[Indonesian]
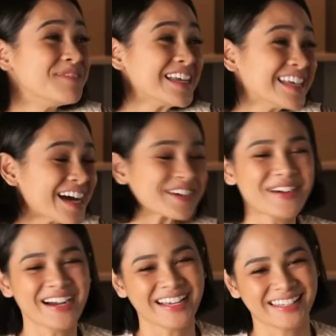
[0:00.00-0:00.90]
banyak
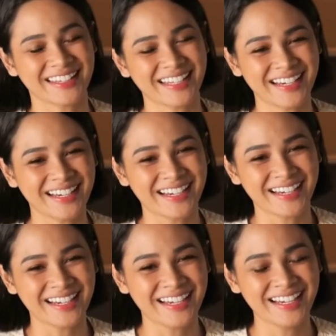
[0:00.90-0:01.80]
banget
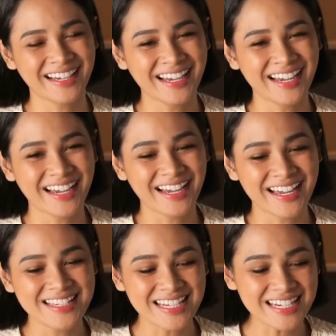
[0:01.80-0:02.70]
uh,
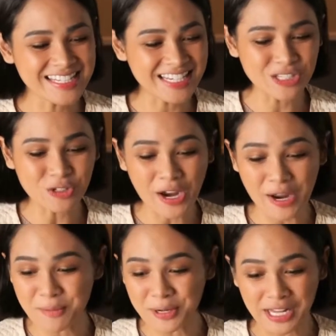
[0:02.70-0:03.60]
jadi di sini tuh
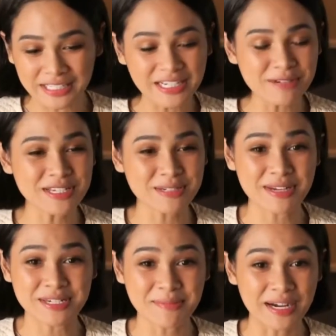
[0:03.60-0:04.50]
kayak modelnya ada
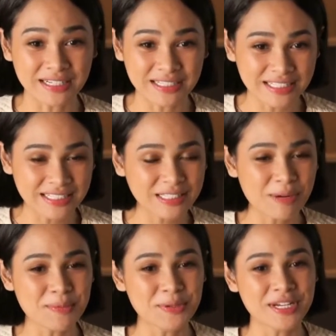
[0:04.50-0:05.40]
macam-macam banget,
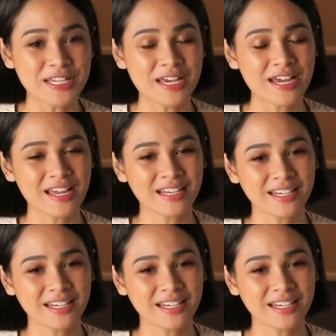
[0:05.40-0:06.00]
kemudian